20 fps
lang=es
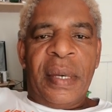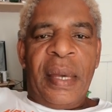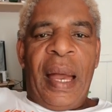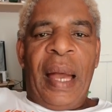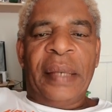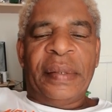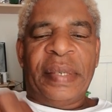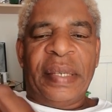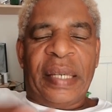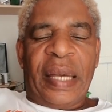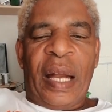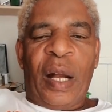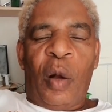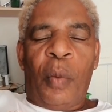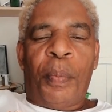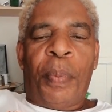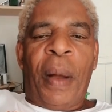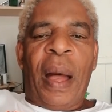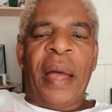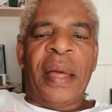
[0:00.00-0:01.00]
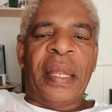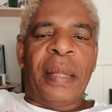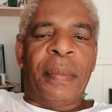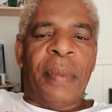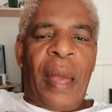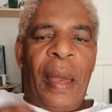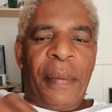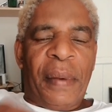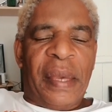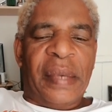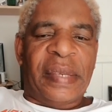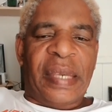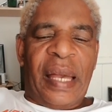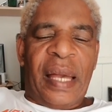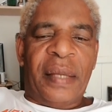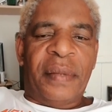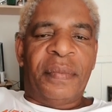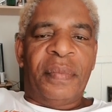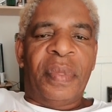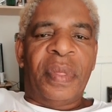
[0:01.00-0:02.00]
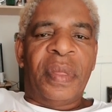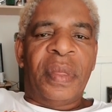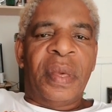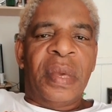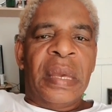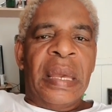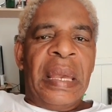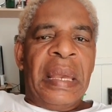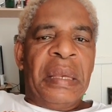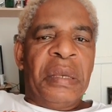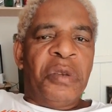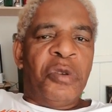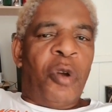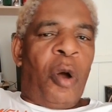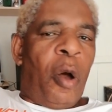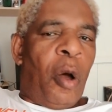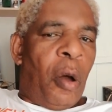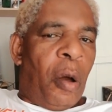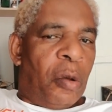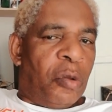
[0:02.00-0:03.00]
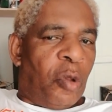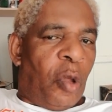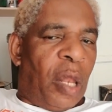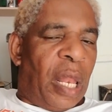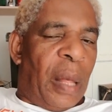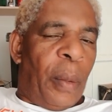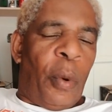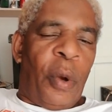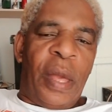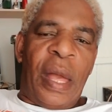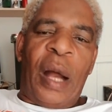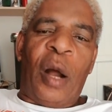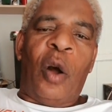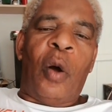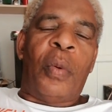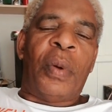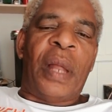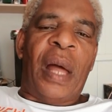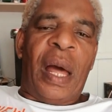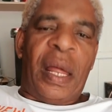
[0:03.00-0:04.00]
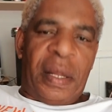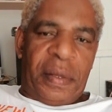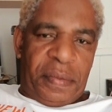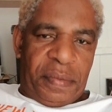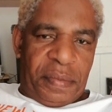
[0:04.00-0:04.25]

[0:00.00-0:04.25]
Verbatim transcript: Así que compadre, me avisa. No, no le voy a cobrar.